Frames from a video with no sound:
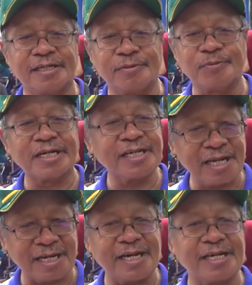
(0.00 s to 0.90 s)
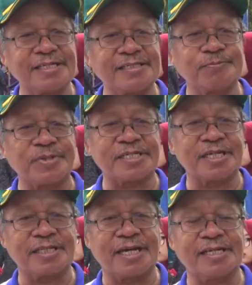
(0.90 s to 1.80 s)
eh, menggerakkan
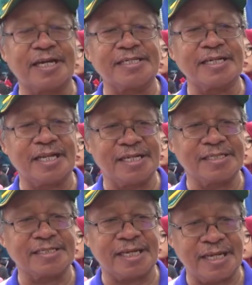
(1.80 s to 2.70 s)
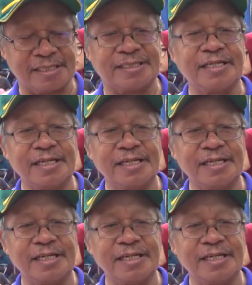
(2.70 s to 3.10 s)
peserta gerak jalan sehat